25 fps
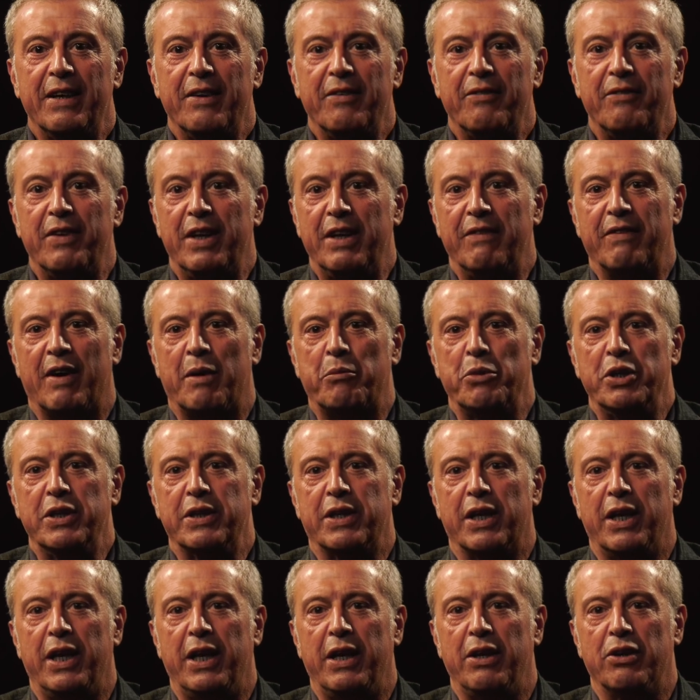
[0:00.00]
venivamo in
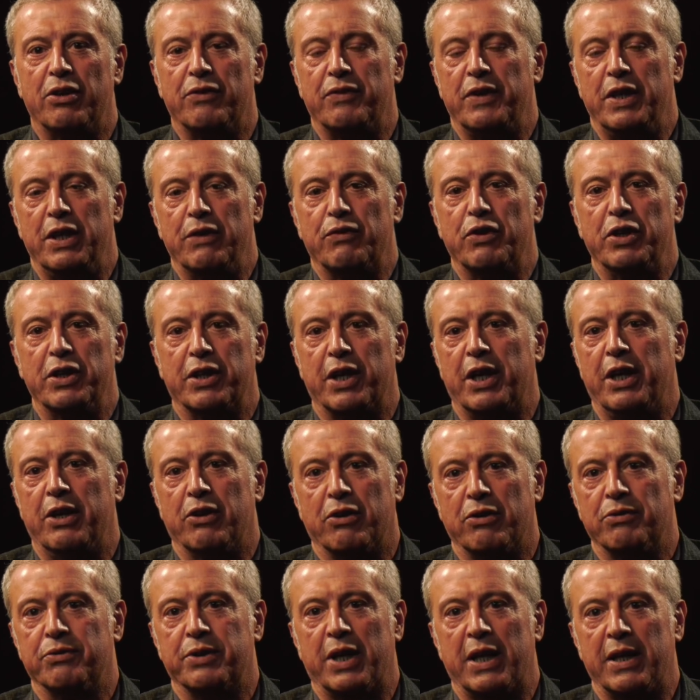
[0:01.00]
treno, venivo in treno
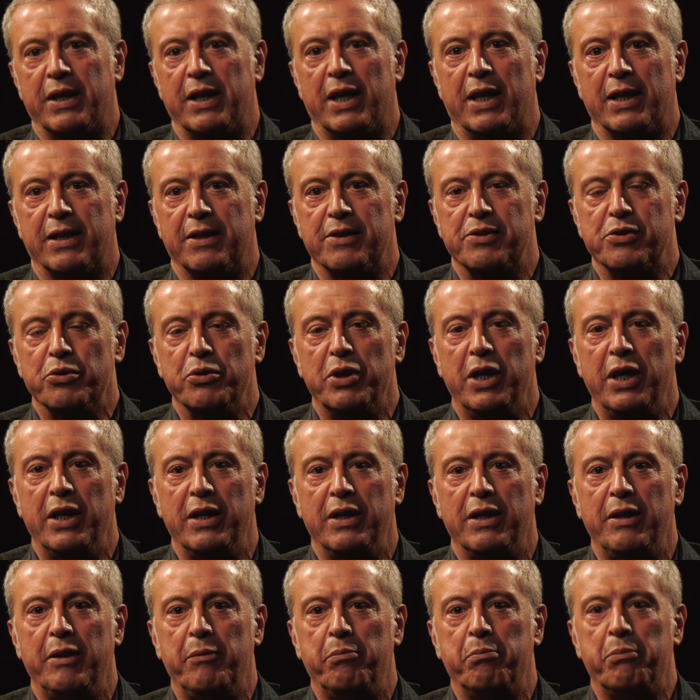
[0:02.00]
con tanti altri
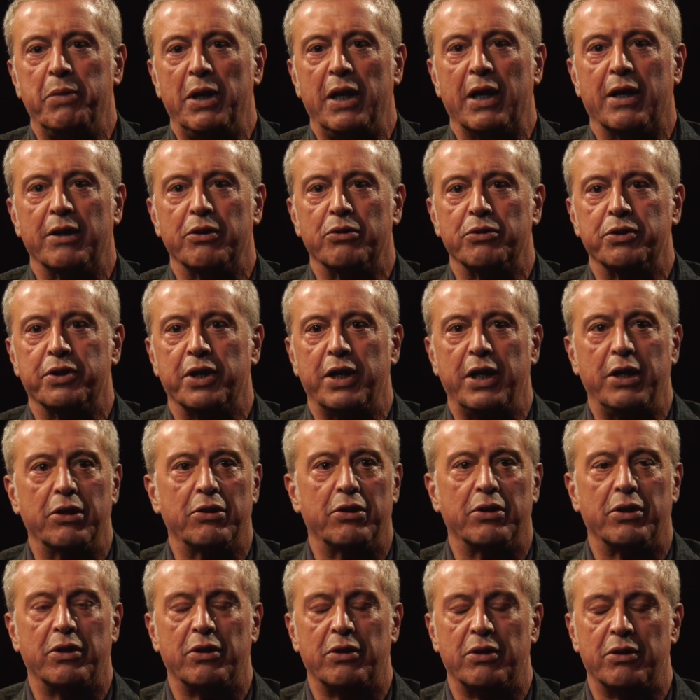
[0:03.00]
studenti, pigliando un
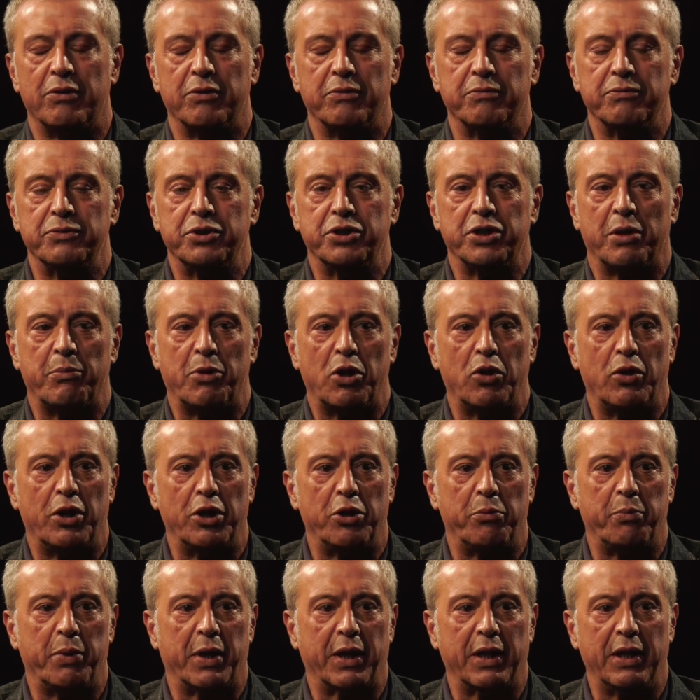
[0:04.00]
treno, diciamo
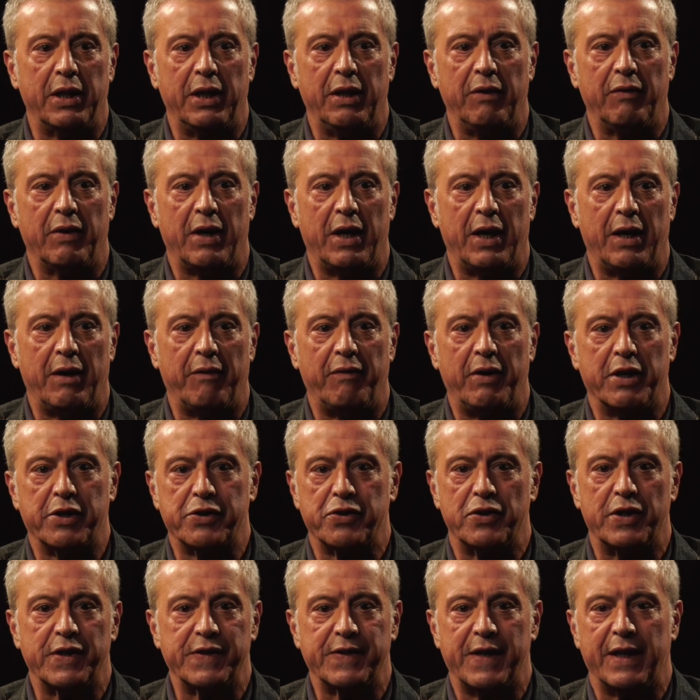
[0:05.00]
all'anno partiva
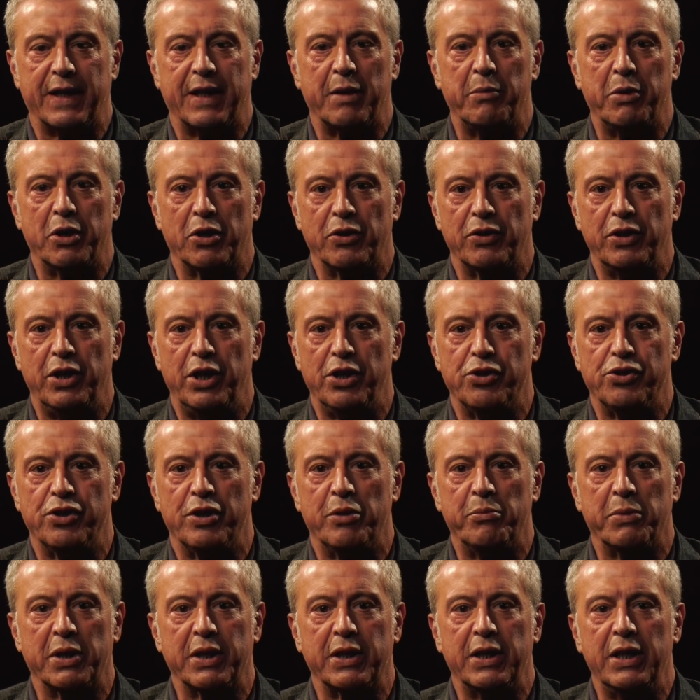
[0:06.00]
verso le 7 meno 10
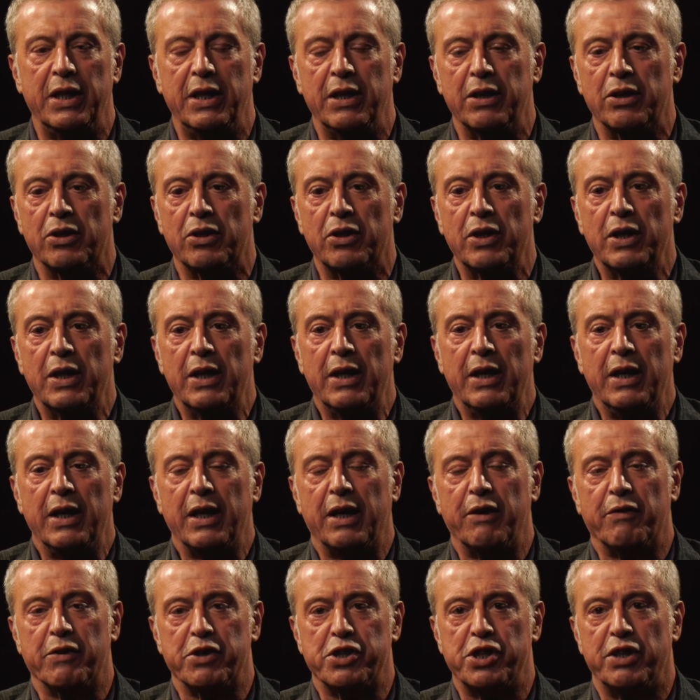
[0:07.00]
del mattino,
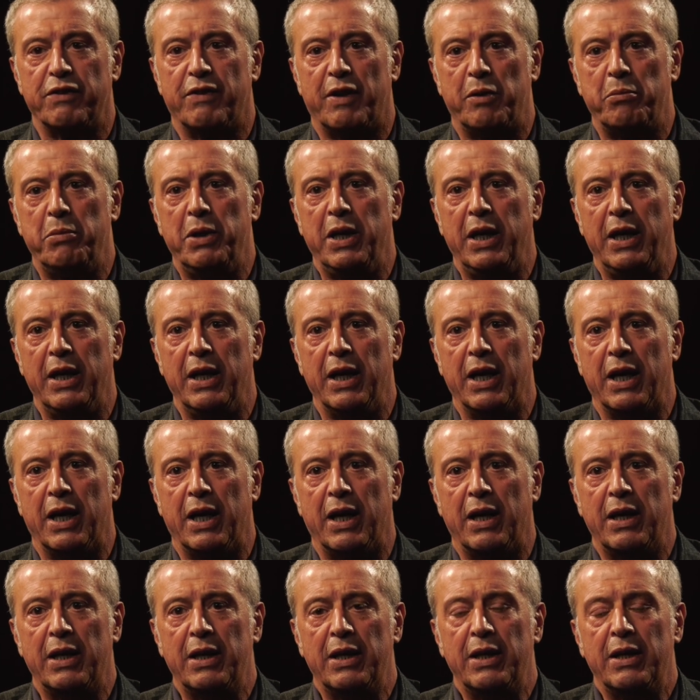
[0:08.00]
che faceva Albenga,